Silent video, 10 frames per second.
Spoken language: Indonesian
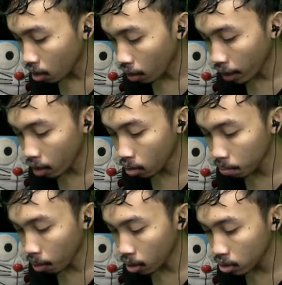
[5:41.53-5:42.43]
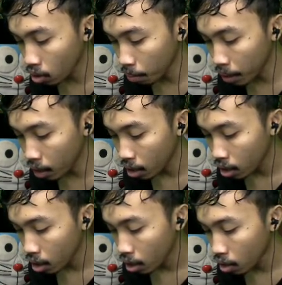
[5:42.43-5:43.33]
Oke, okay, run for zombie.
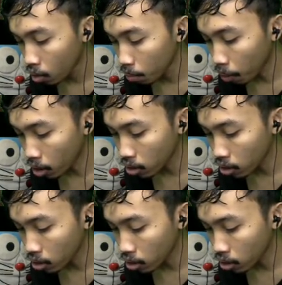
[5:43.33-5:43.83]
Run for